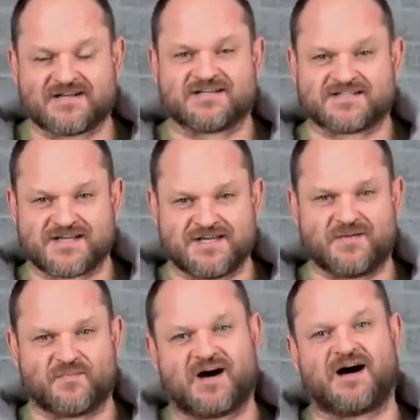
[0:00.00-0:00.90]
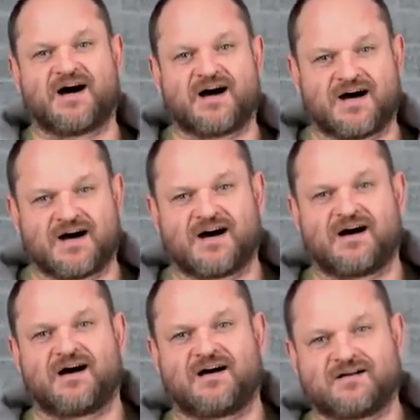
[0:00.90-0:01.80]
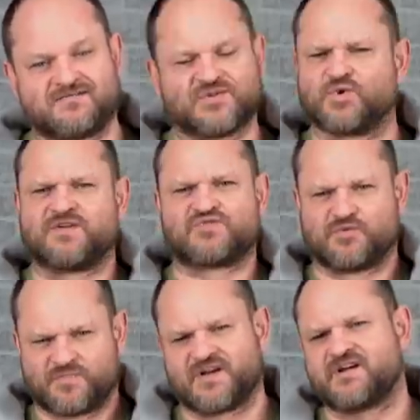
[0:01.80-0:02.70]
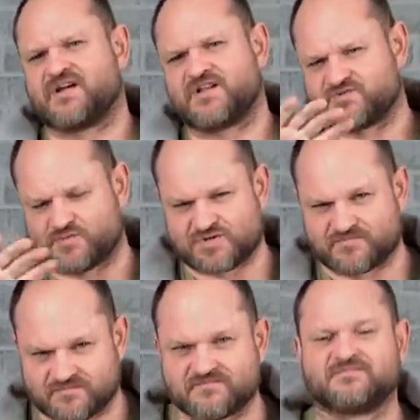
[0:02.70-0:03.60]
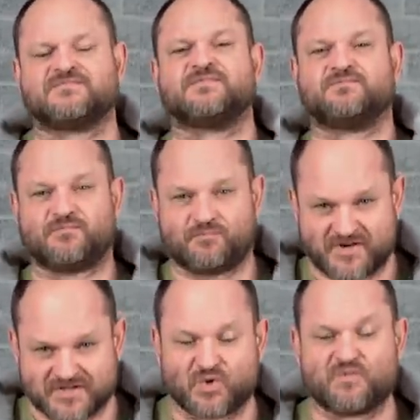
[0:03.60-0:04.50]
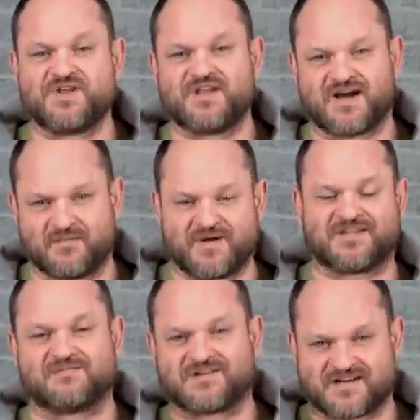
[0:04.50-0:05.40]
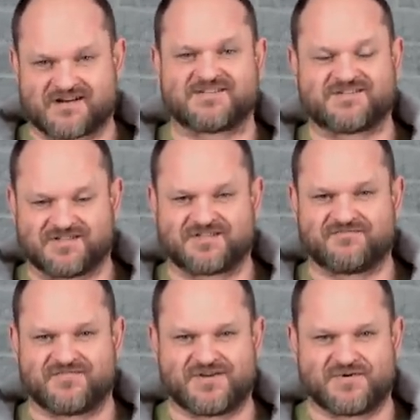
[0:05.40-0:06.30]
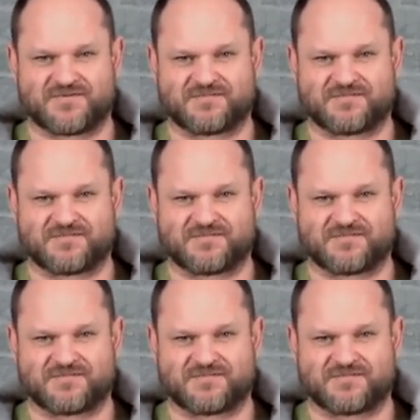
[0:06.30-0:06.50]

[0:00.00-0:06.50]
за ним, а в итоге все переигралось, в общем, подробней об этом как раз в этом видео.